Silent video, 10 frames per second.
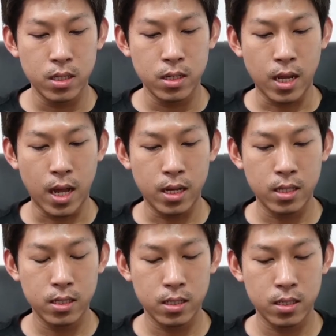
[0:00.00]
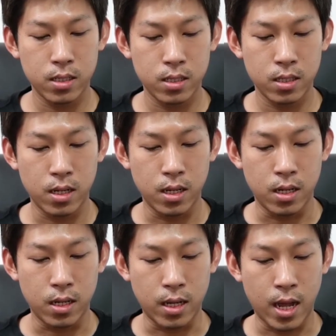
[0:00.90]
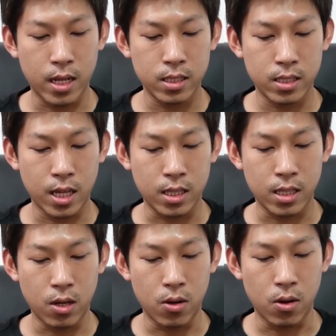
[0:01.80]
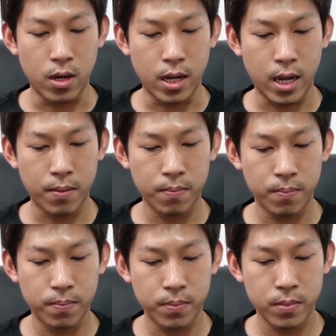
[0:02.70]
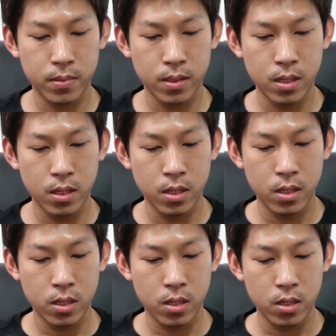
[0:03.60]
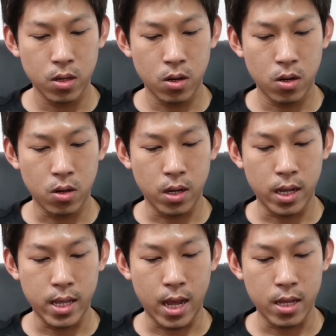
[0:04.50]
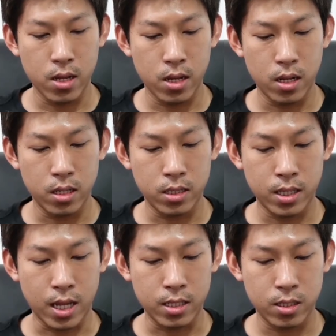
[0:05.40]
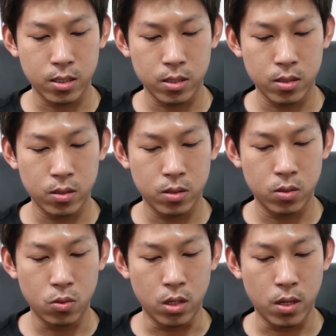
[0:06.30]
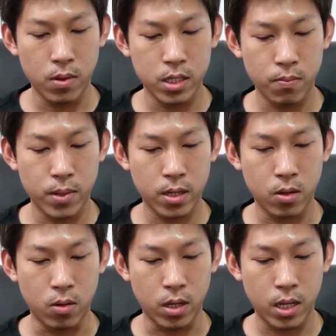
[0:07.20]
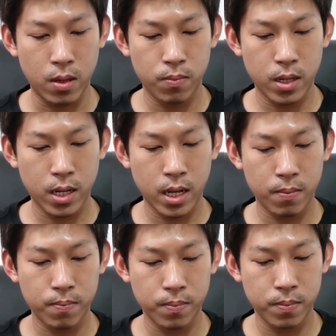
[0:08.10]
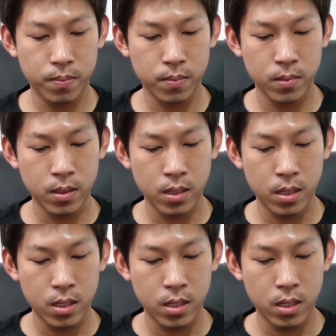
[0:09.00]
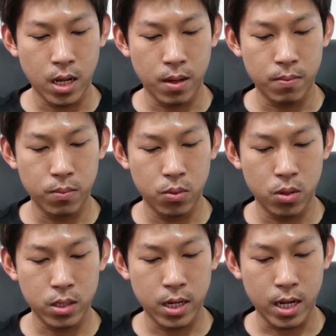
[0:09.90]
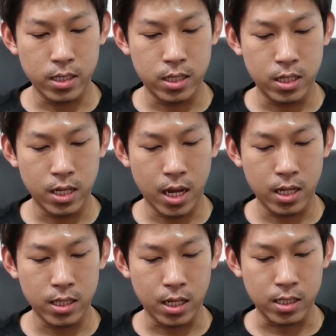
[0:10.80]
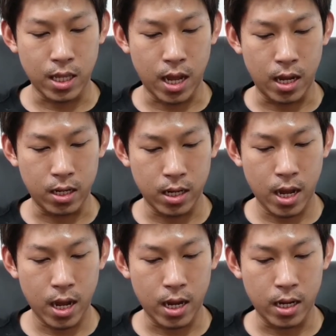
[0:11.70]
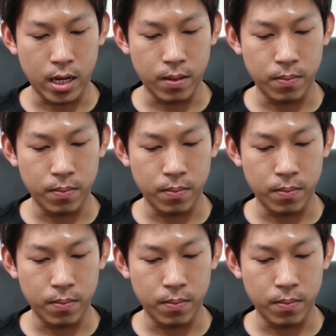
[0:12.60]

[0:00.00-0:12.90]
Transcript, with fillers: ทั้งการตัดต่อนะครับ ย่อขยะย่อตัดส่วนที่ไม่จำเป็นของคลิปนะครับทำพวก transition ต่างๆก็ได้นะครับ